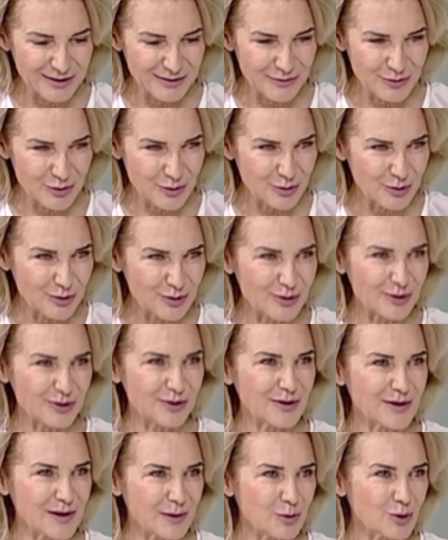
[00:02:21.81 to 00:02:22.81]
Wśród
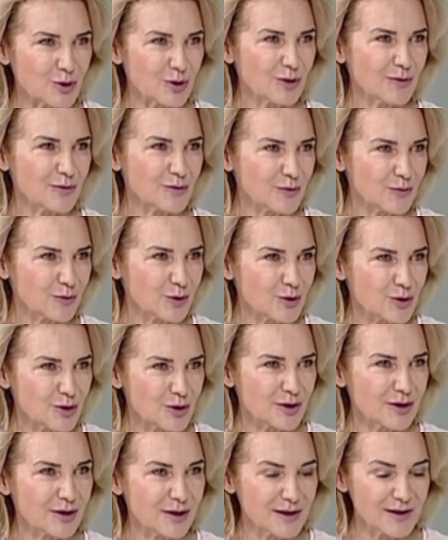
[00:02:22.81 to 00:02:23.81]
samorządowców toczy
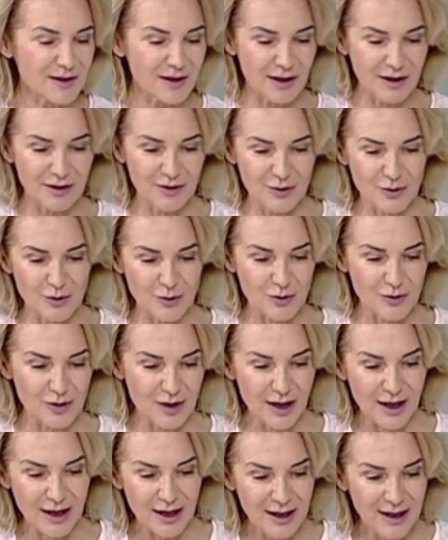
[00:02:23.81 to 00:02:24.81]
się teraz taka
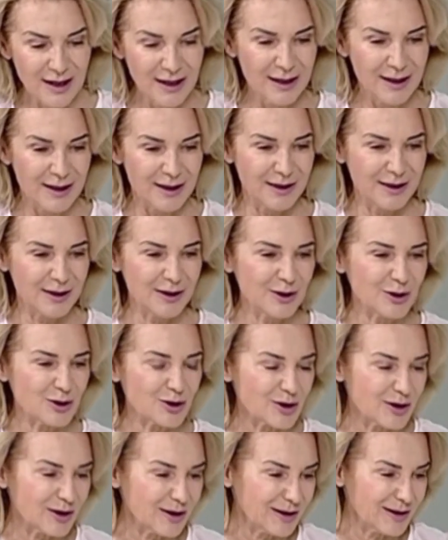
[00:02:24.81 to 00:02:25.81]
dyskusja,
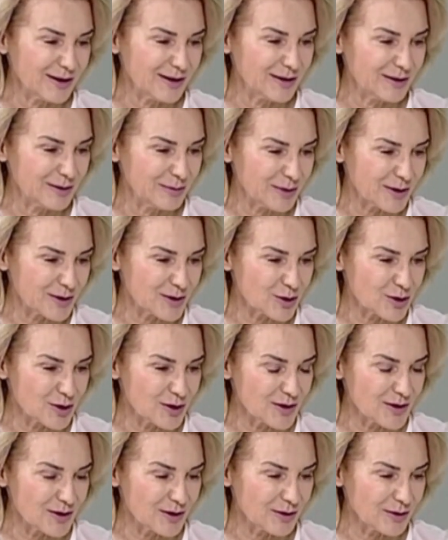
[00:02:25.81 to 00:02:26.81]
że bardzo
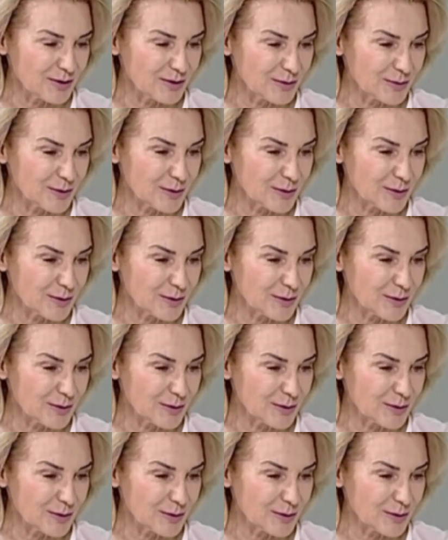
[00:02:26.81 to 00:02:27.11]
często te